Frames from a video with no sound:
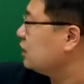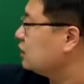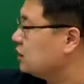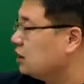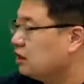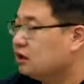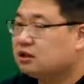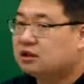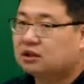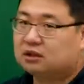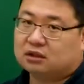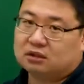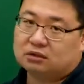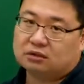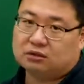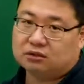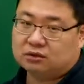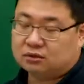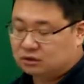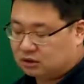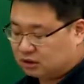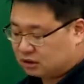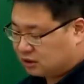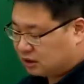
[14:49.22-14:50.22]
생일자 되는
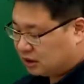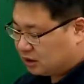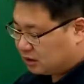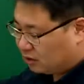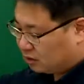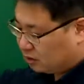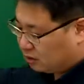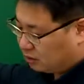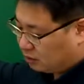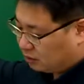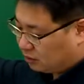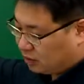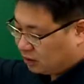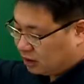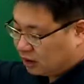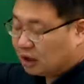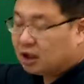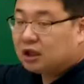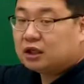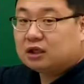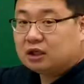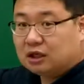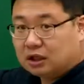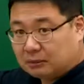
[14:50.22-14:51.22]
거죠. 그때 성년이 된다.
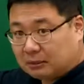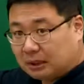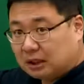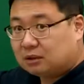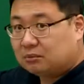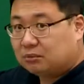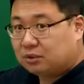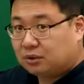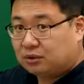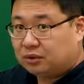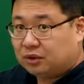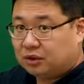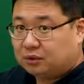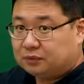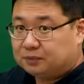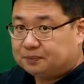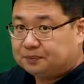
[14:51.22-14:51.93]
이게 맞는 표현이에요.